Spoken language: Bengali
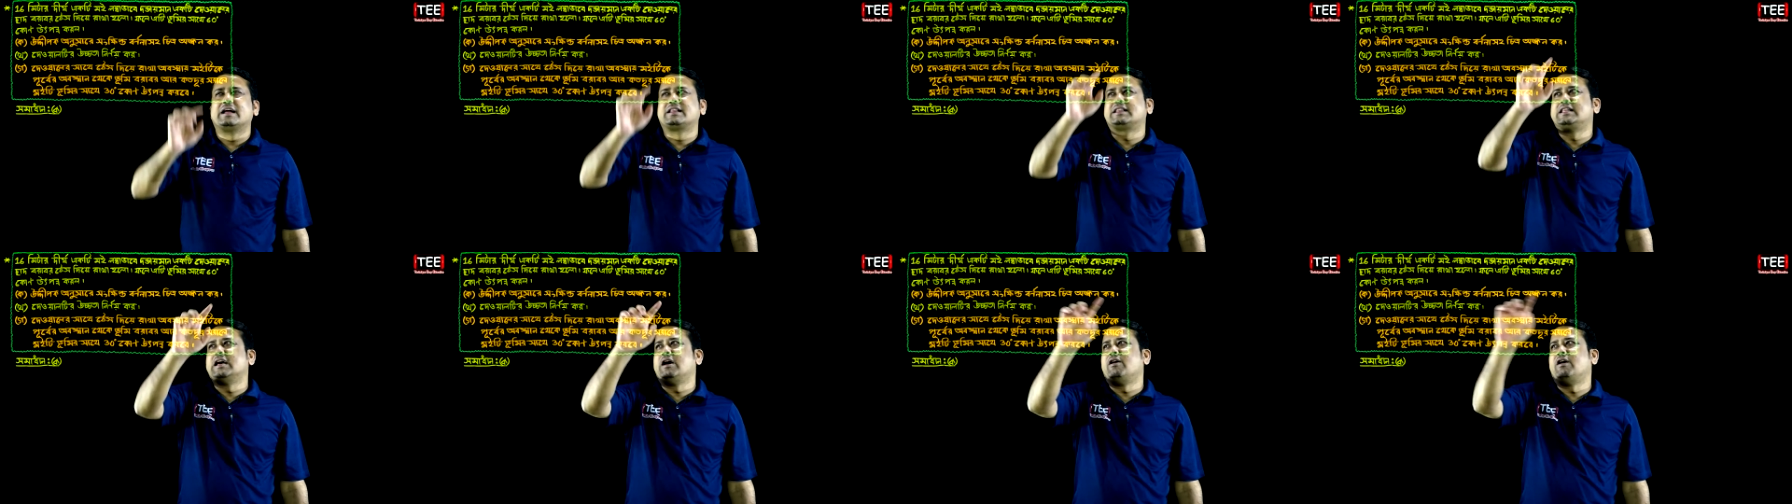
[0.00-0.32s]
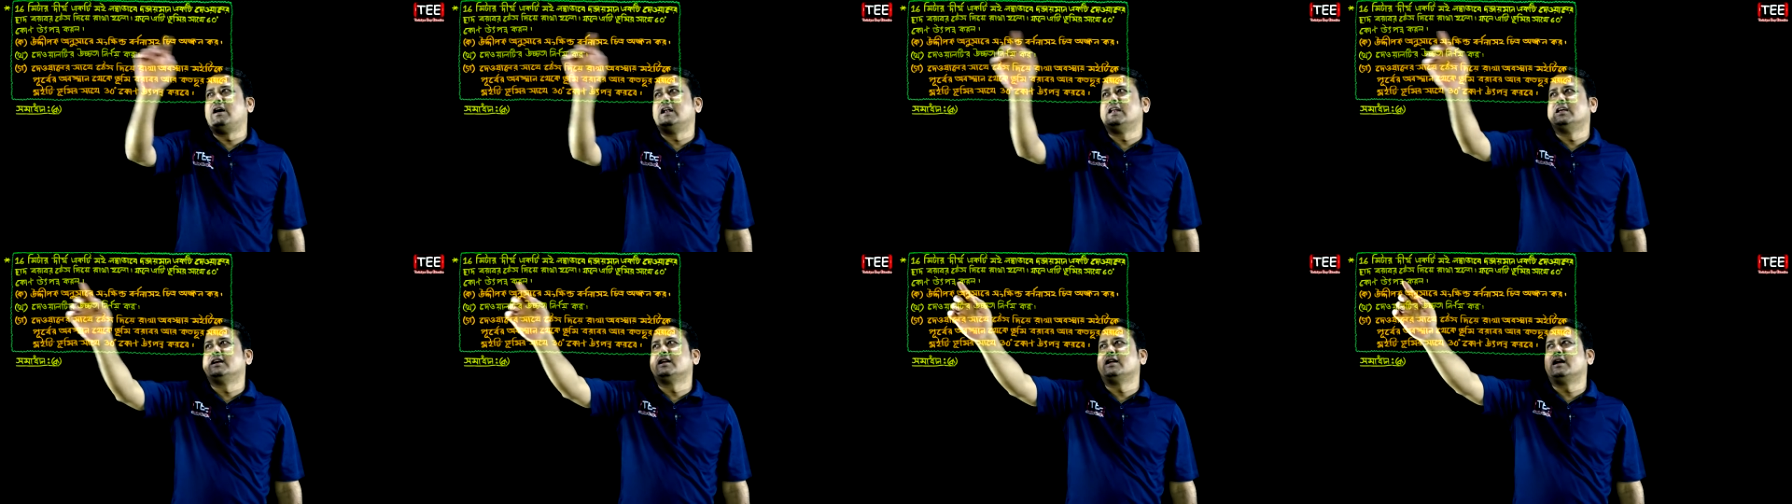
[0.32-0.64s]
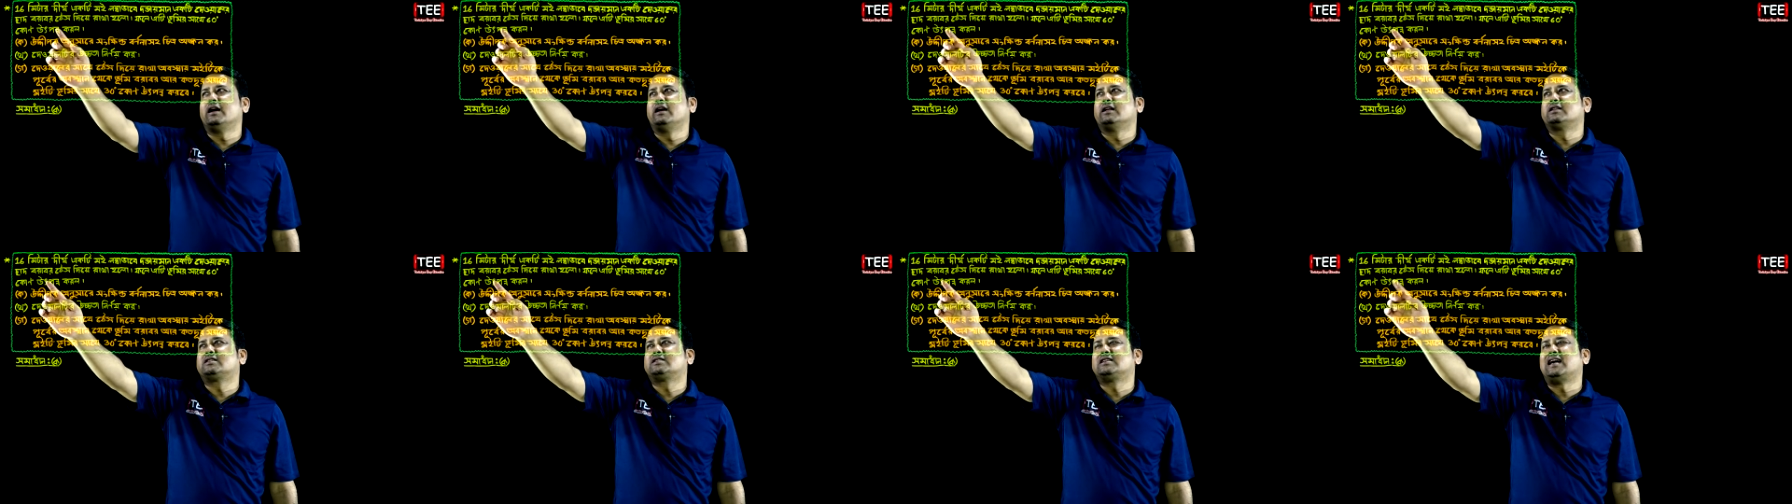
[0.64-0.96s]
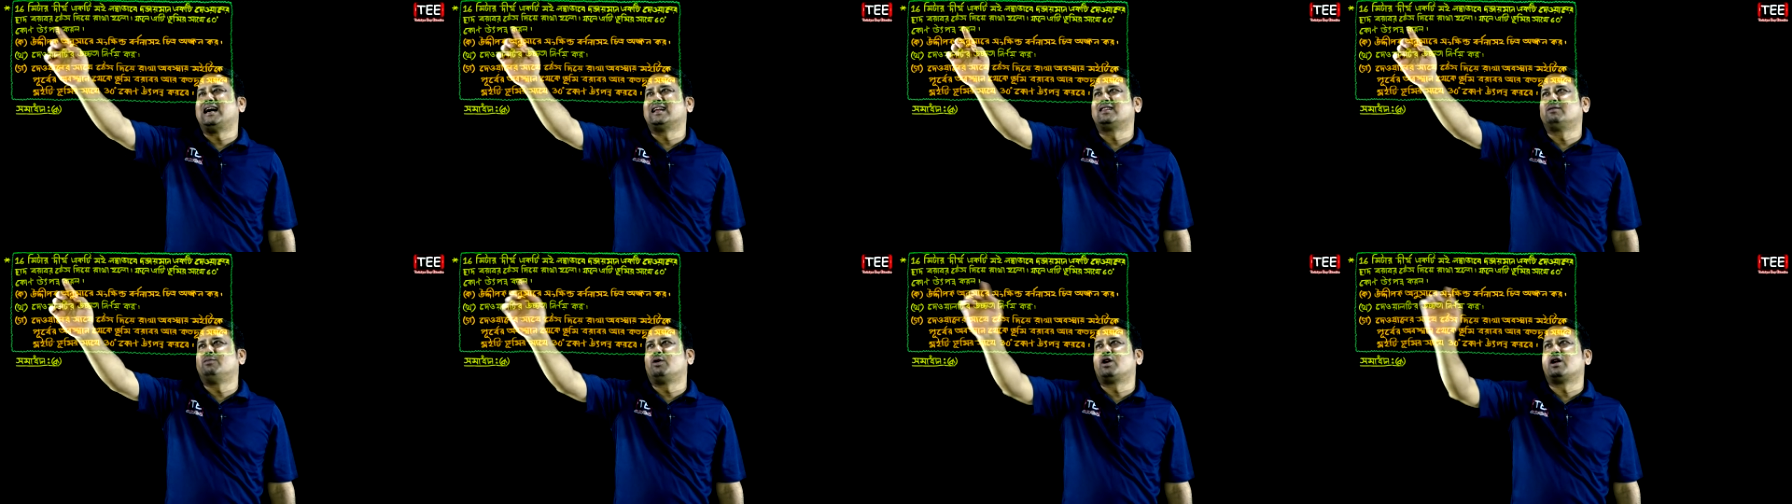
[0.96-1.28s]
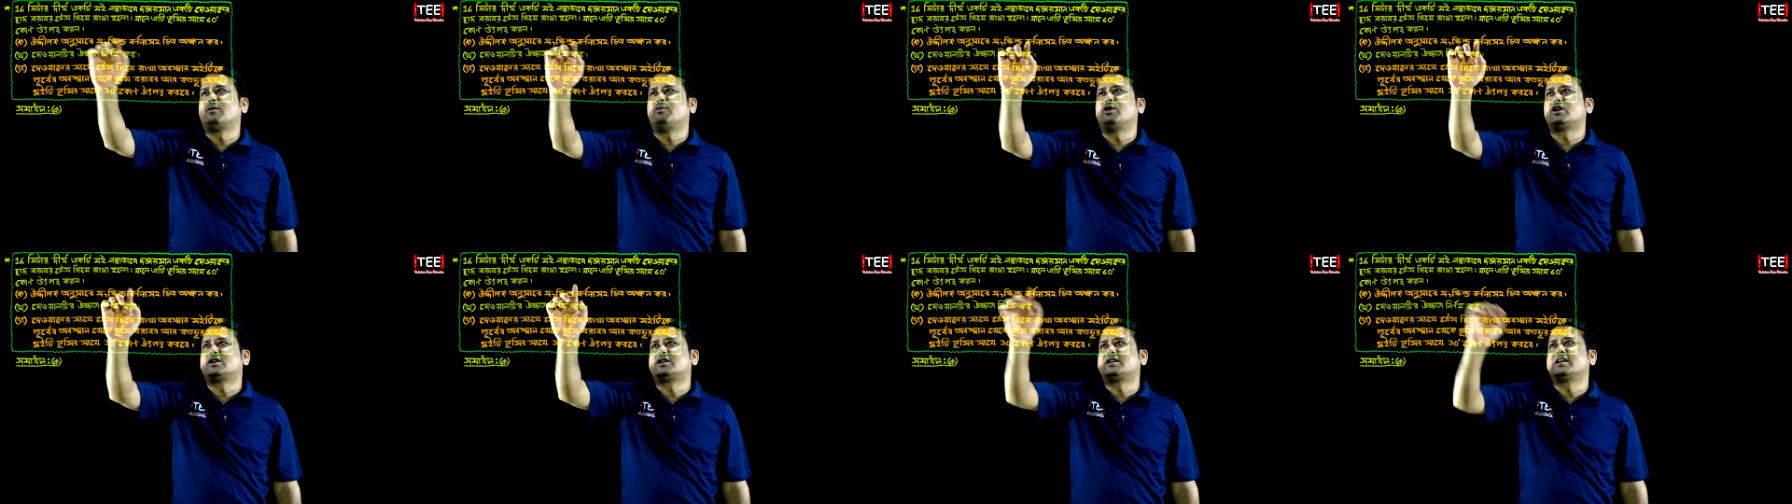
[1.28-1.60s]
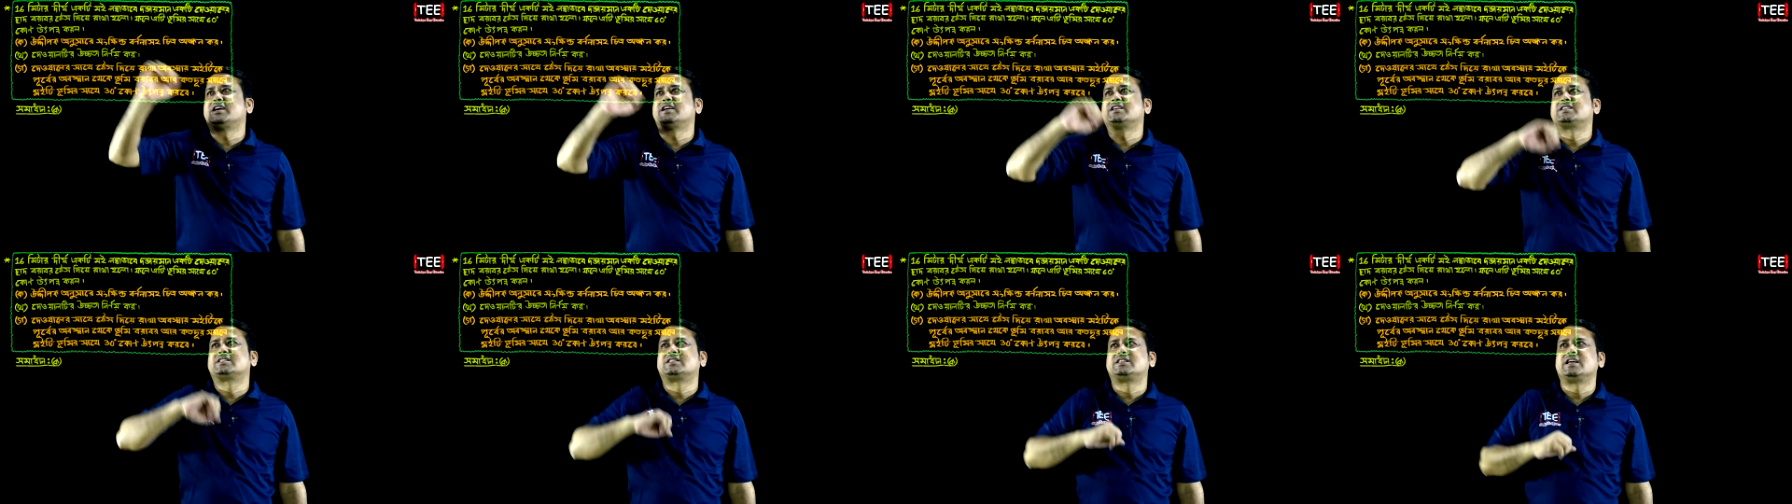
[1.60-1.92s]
দেওয়ালের ছাদ বরাবর ঠেস